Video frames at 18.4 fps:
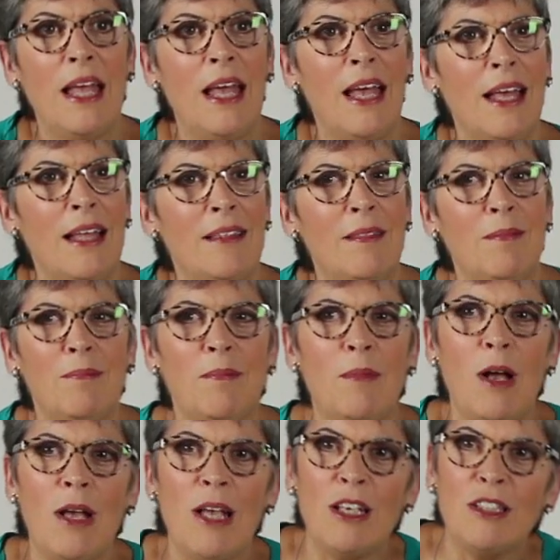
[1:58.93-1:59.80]
Eh,
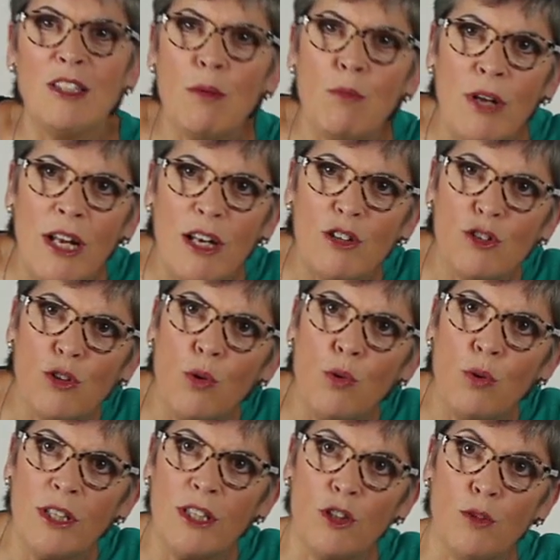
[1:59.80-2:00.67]
estimular los
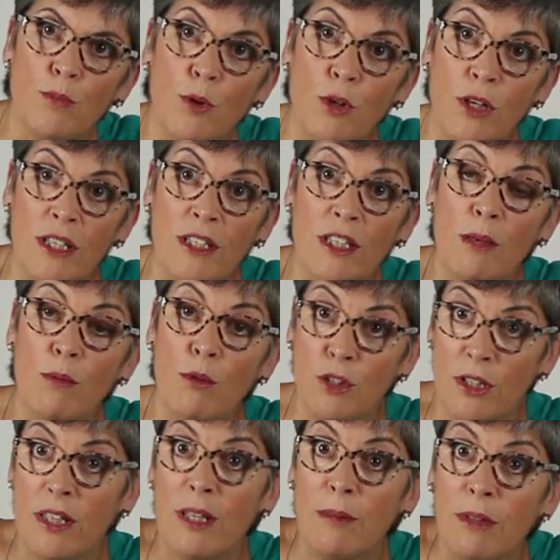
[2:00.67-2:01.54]
juguetes
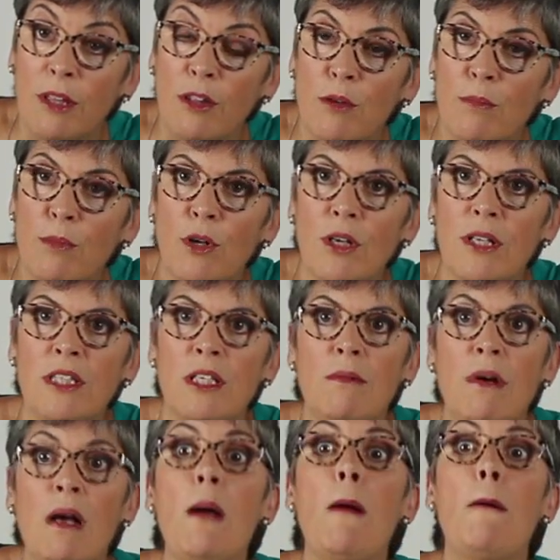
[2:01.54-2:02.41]
progresivos, de adaptación
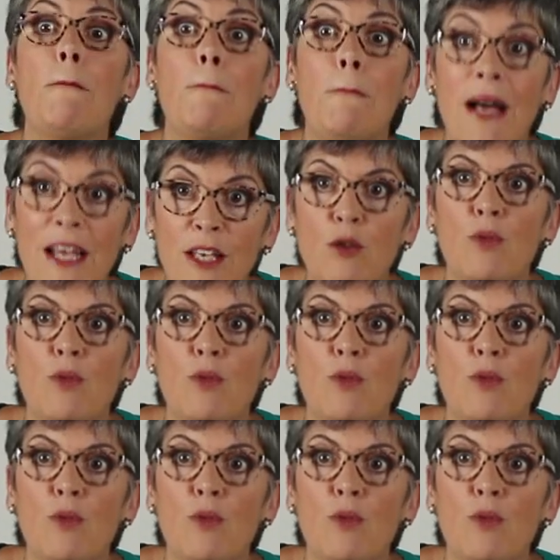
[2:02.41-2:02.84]
progresiva, va a